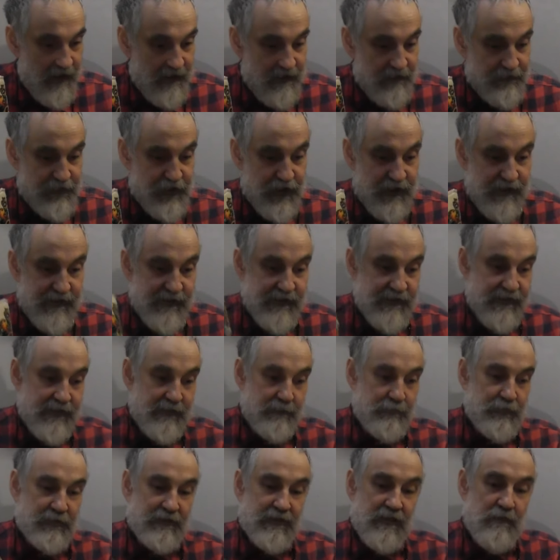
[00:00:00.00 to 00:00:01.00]
В частности,
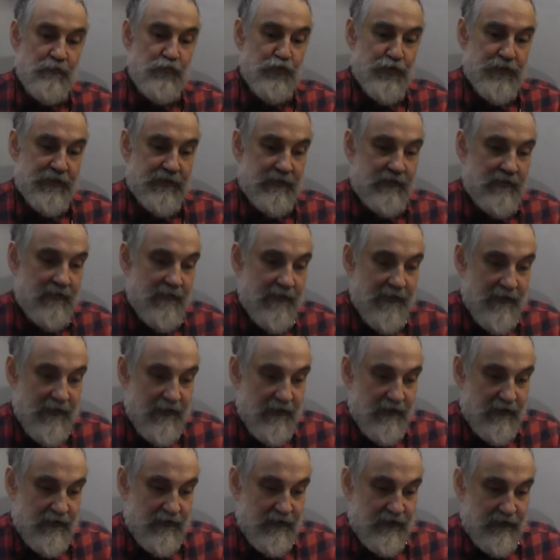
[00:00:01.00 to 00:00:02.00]
потому что
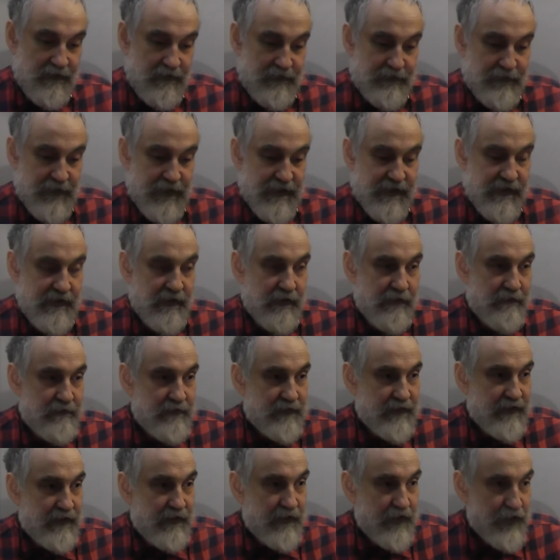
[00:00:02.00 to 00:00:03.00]
э,
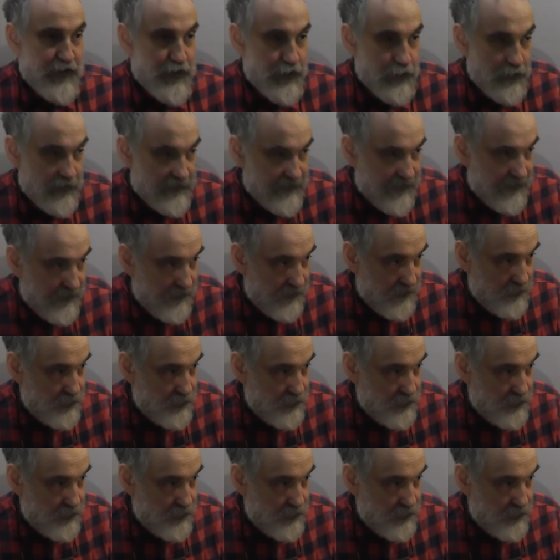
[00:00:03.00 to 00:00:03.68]
фазированные решетки,